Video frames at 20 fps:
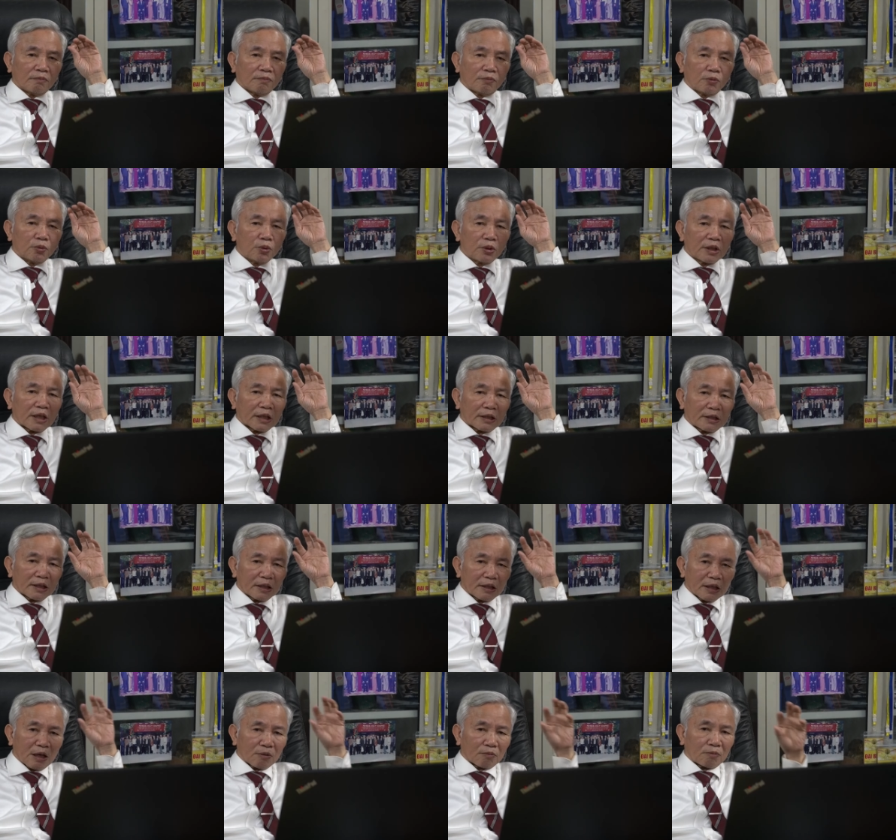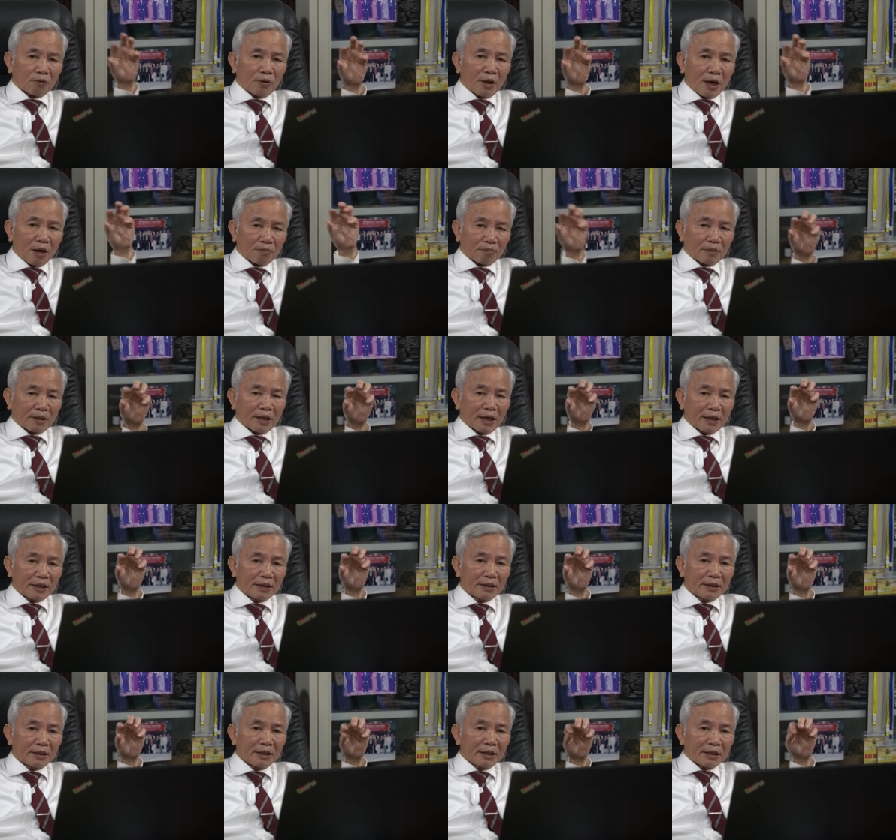phun cả chất độc hóa học ở đấy
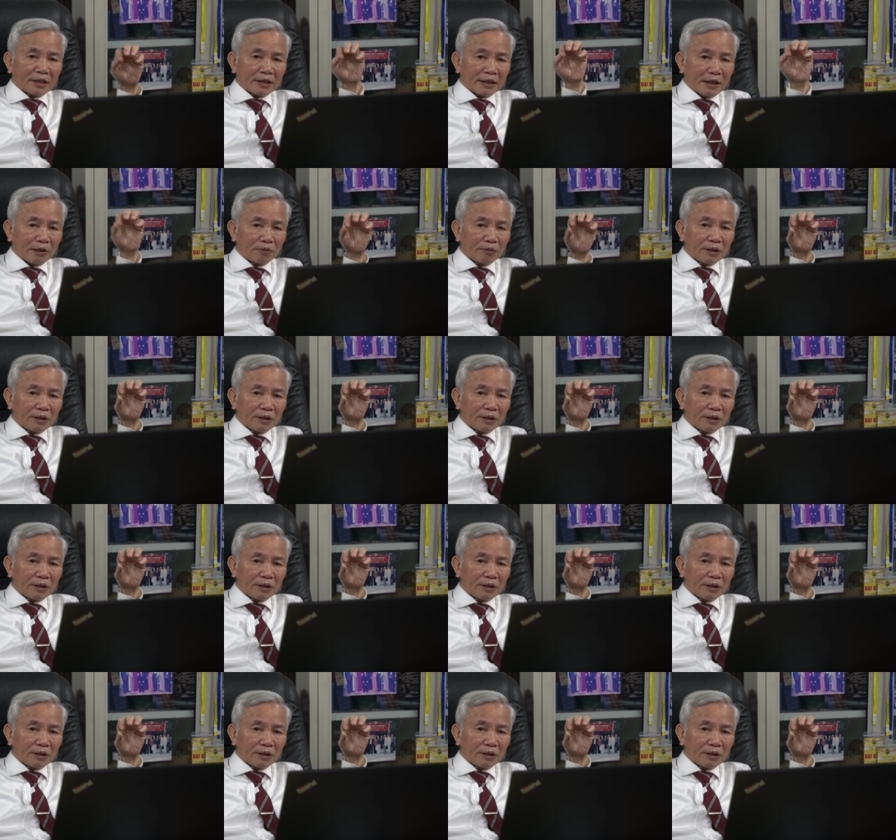nếu